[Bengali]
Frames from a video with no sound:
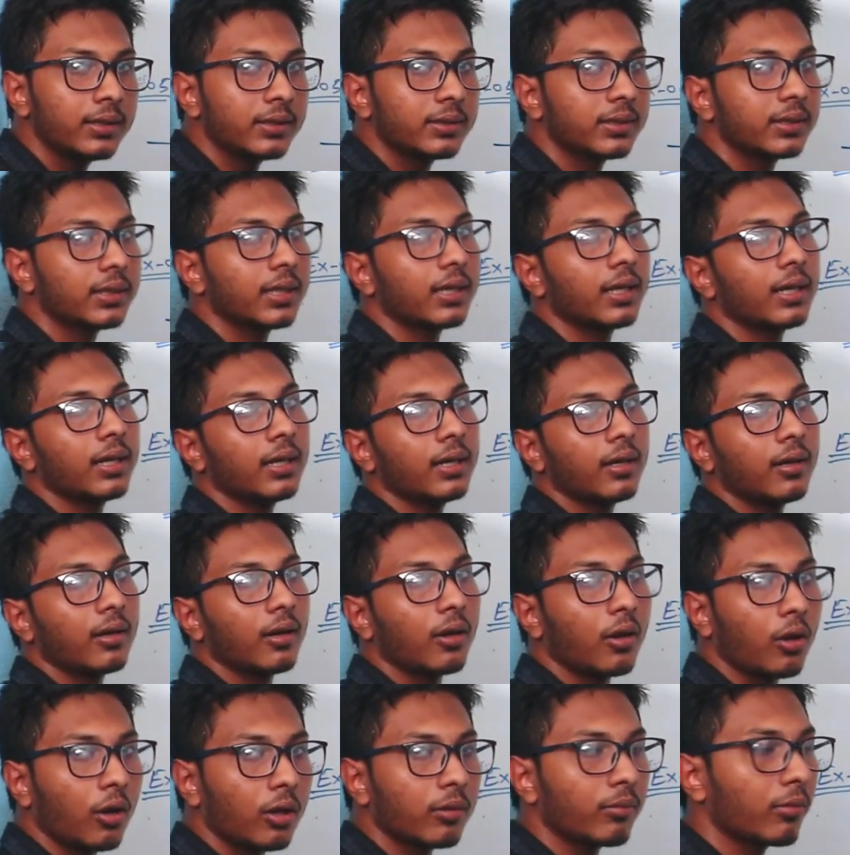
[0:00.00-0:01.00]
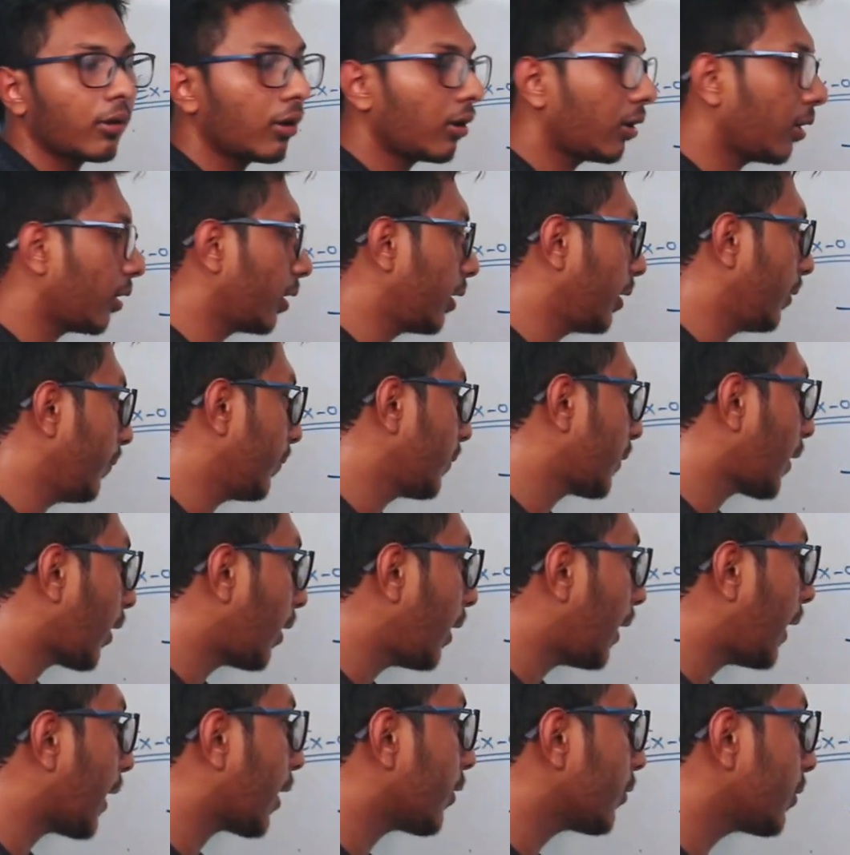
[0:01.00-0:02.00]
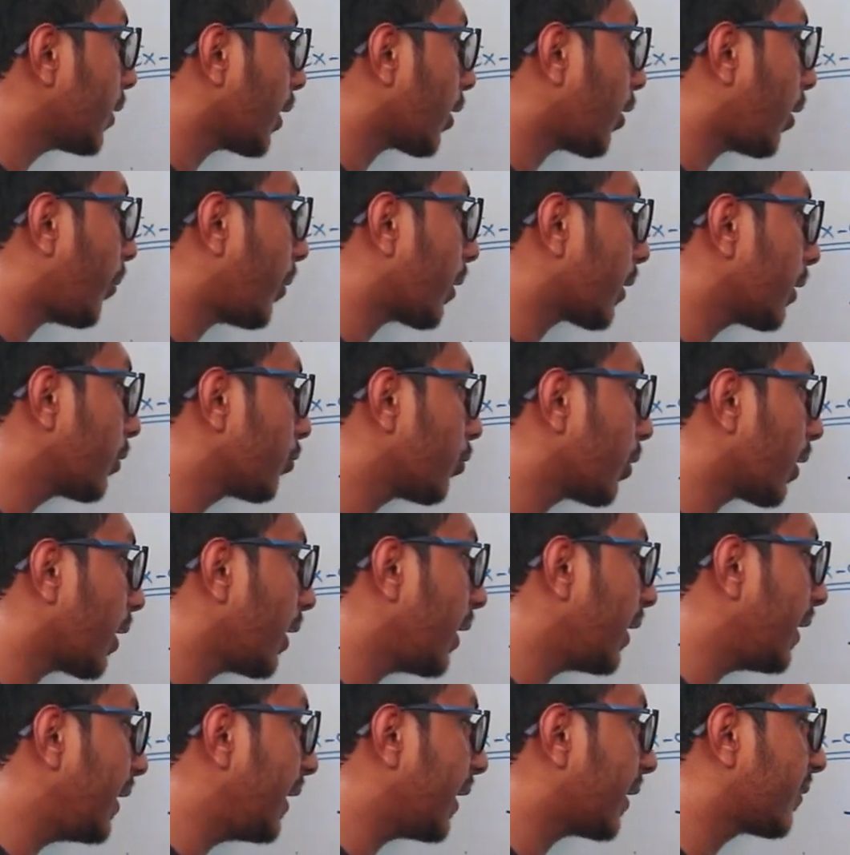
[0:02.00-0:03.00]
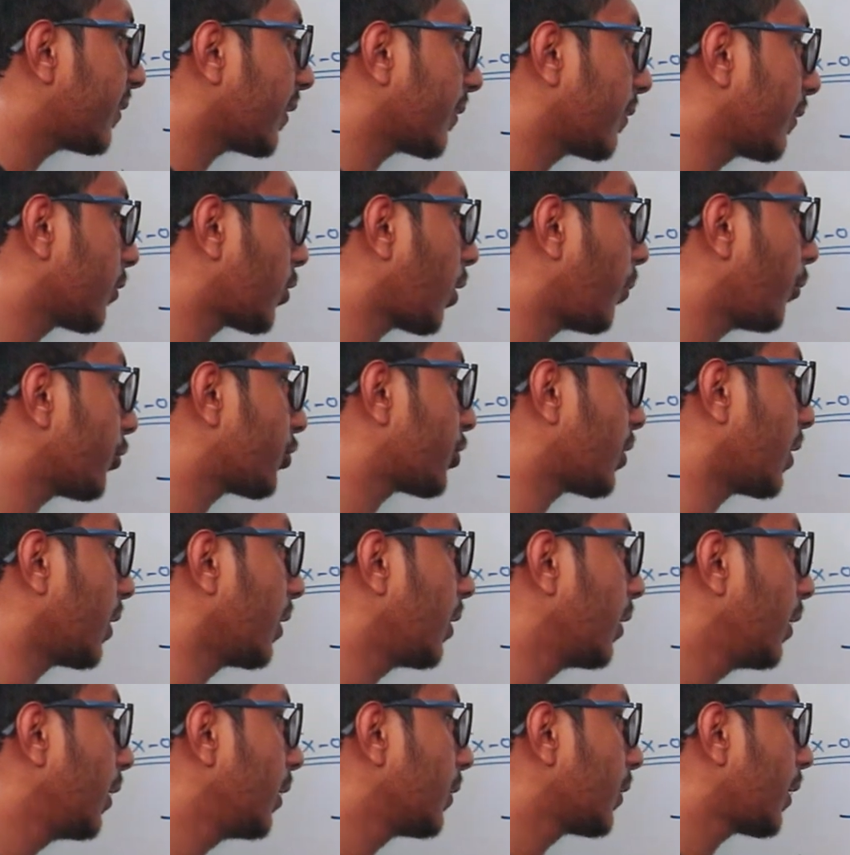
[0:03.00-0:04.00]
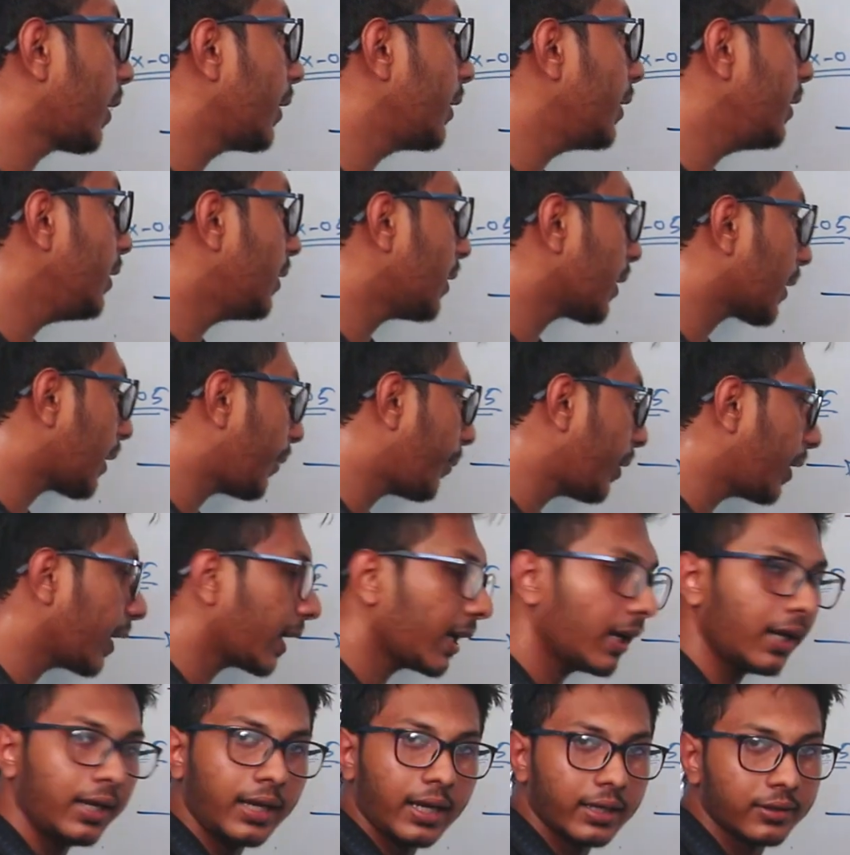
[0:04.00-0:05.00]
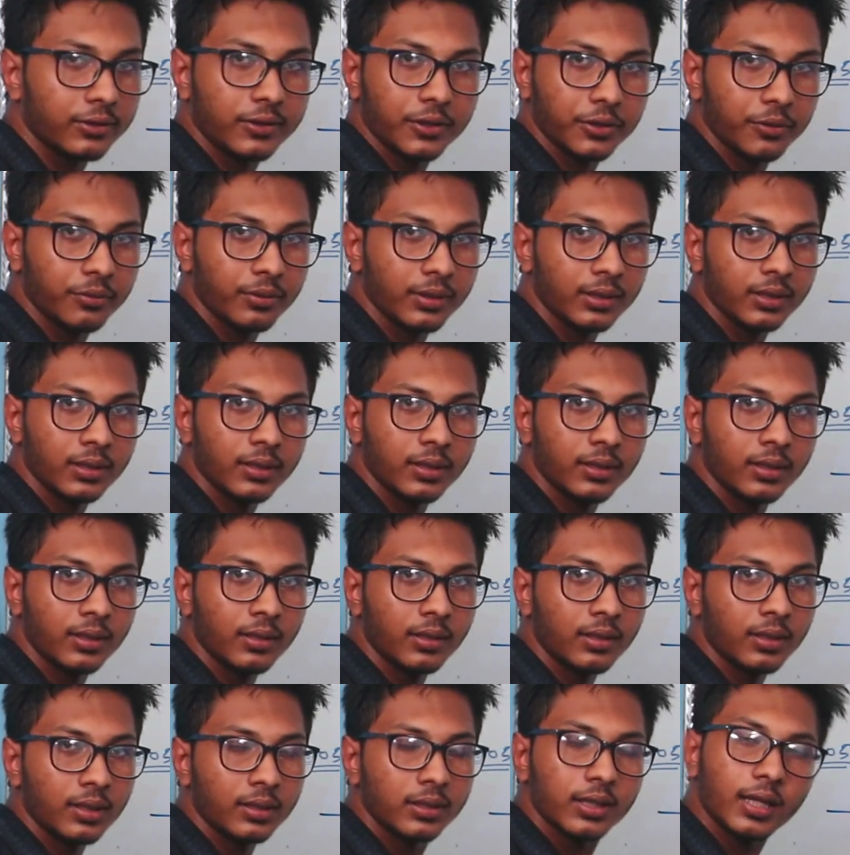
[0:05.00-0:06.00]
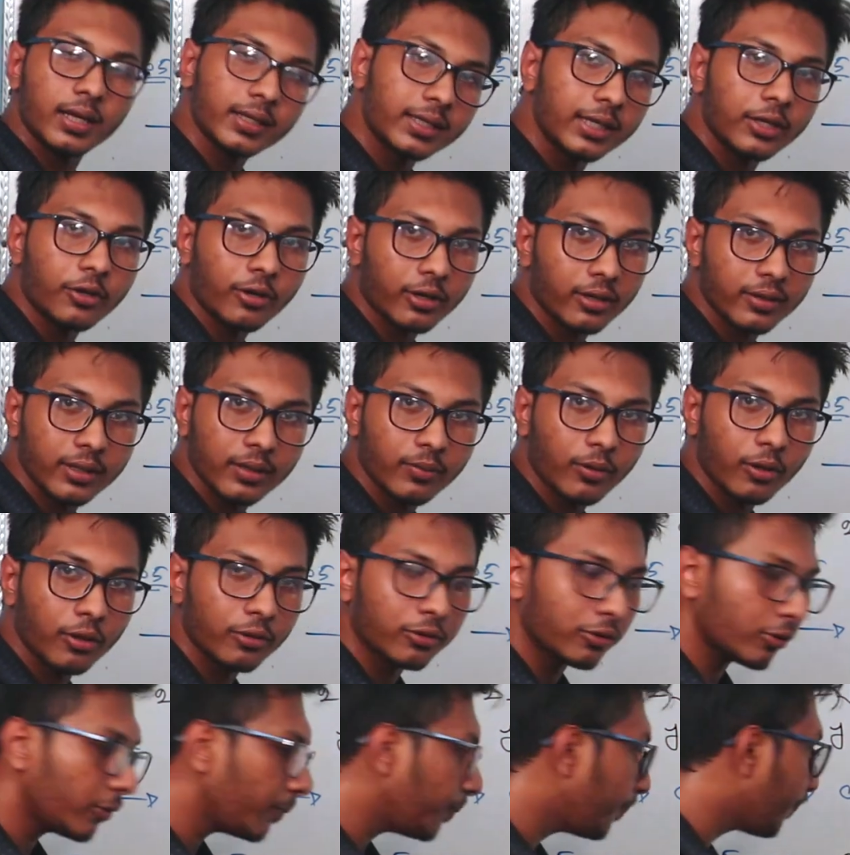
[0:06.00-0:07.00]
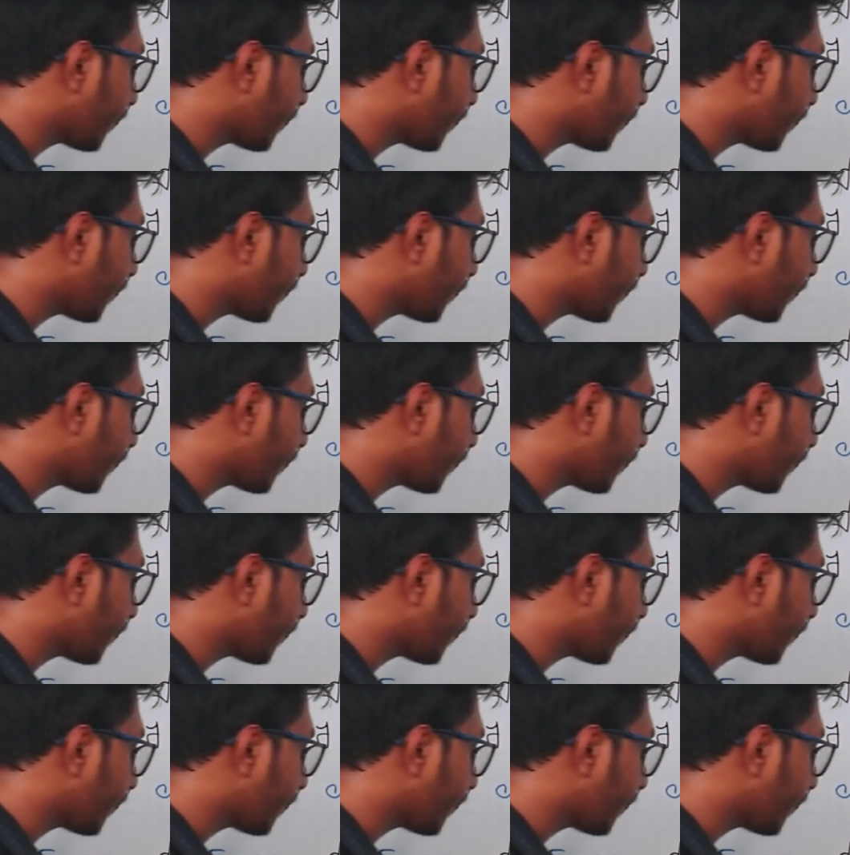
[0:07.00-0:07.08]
সেটা লন বলা হয় তাহলে এখন দেখো আমার কিন্তু এখানে এক্স আছে সমস্যা তাহলে ইটাকে আমার এখানে নিয়ে আসতে হবে তাহলে কি করা যায় বলো তো